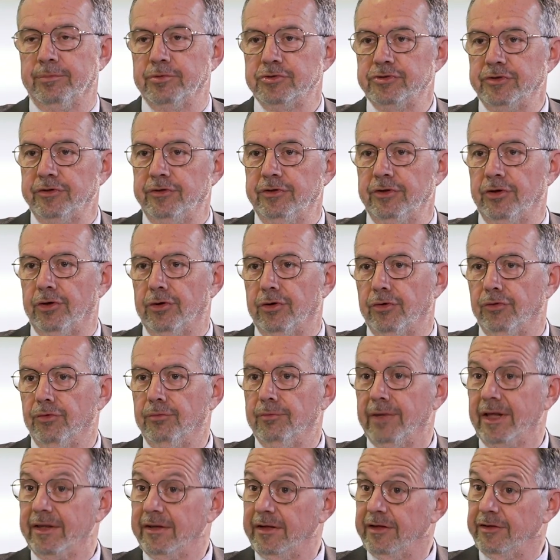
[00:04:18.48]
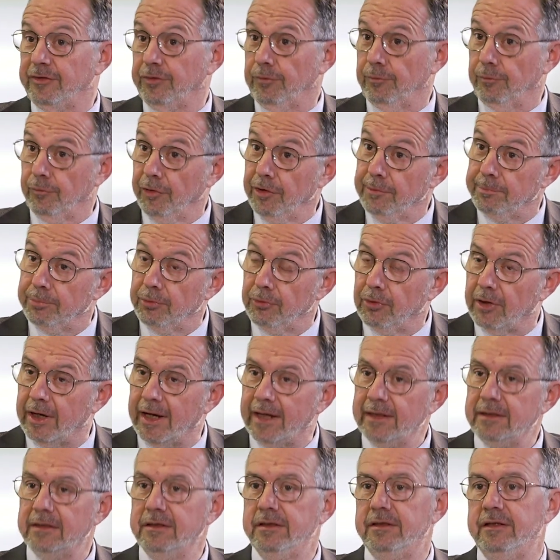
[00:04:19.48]
posición, con un Madrid muy
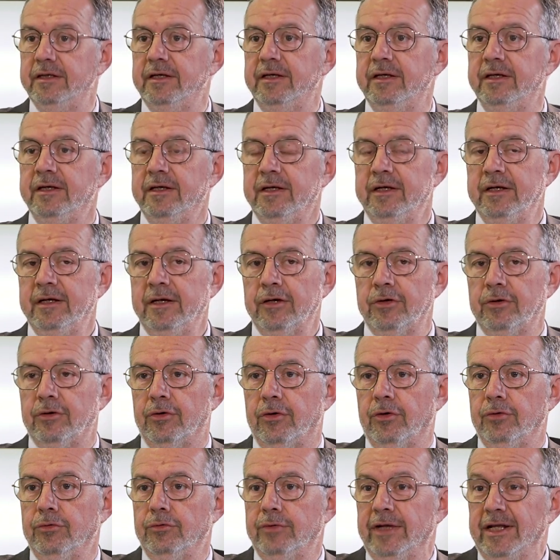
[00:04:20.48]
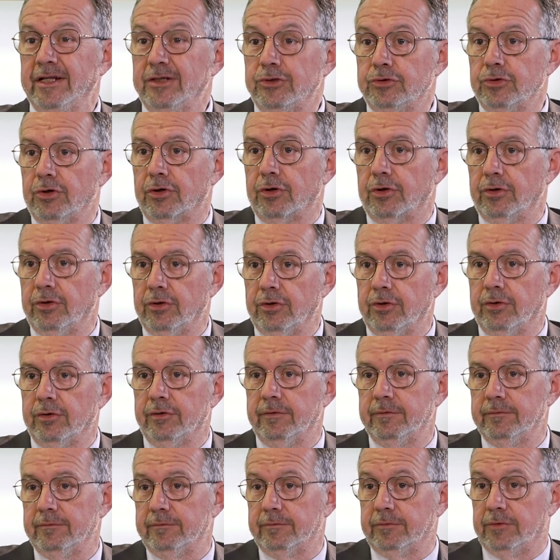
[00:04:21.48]
pujante, con un
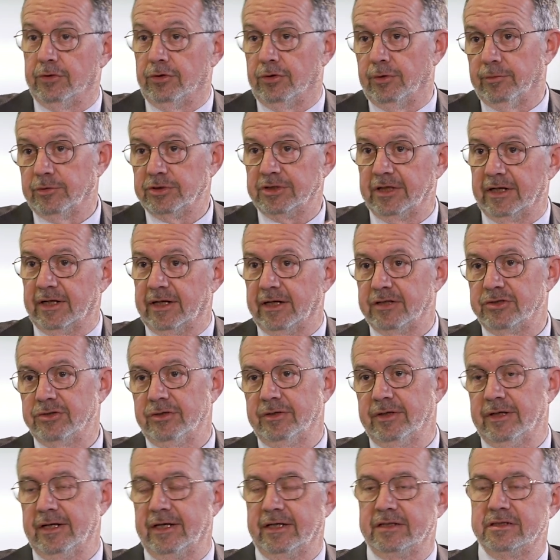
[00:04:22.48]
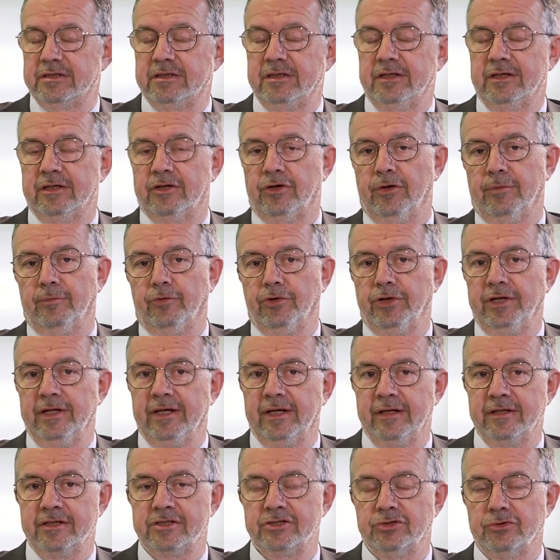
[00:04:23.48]
entorno como es el caso de las eh,
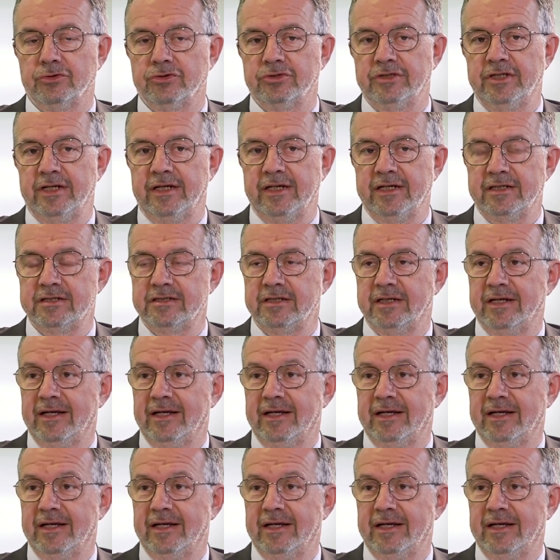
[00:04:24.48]
comunidades costeras